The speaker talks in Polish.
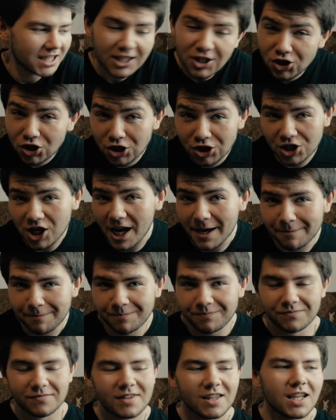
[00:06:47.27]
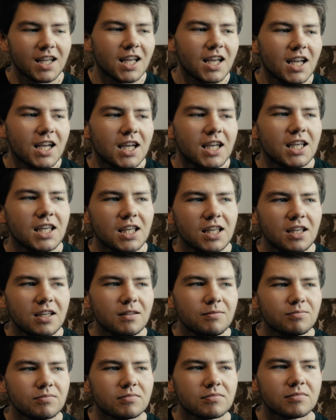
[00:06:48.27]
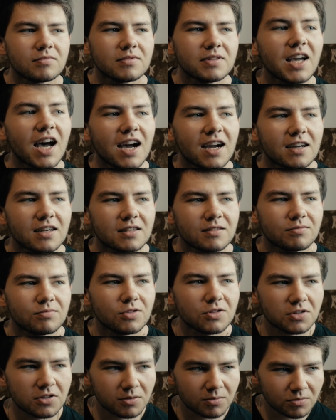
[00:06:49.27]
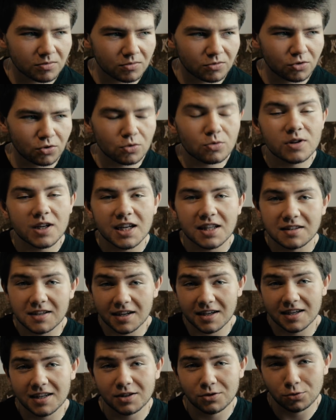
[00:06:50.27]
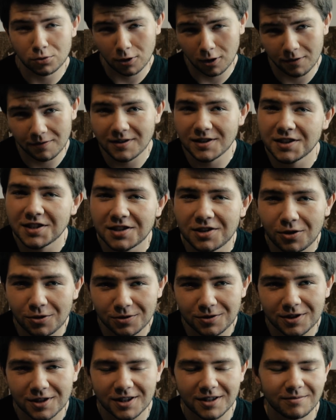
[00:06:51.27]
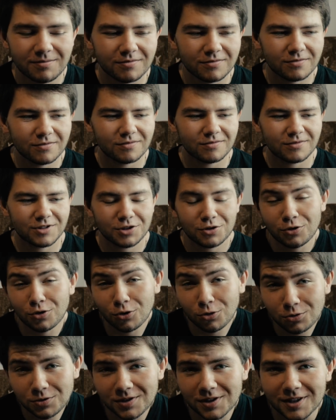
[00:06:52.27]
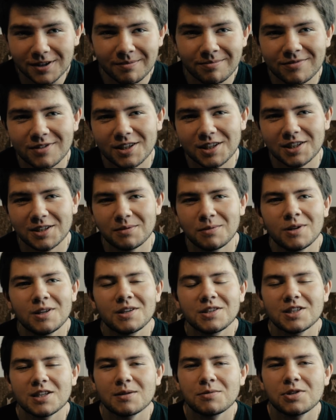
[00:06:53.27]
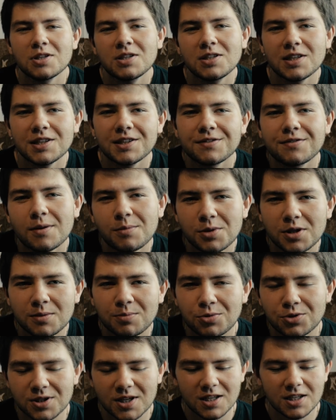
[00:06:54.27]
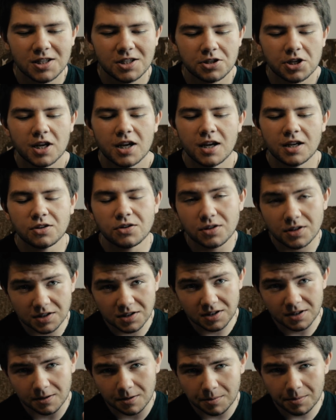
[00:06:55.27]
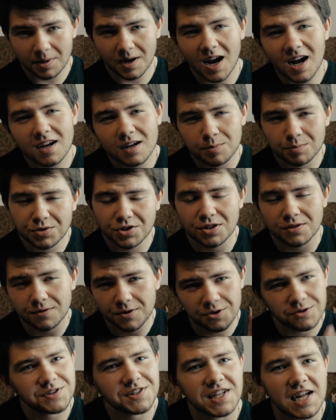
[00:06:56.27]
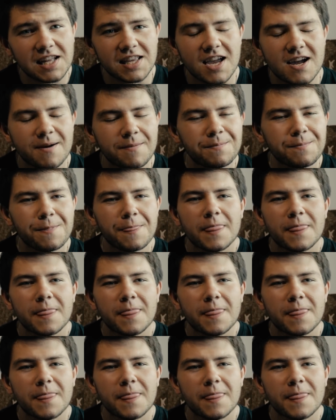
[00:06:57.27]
Życie. I tak, to są drugie takie duchowe schody, skróty, jakimi chciałem się dzisiaj z wami podzielić. To jest brak przywiązania.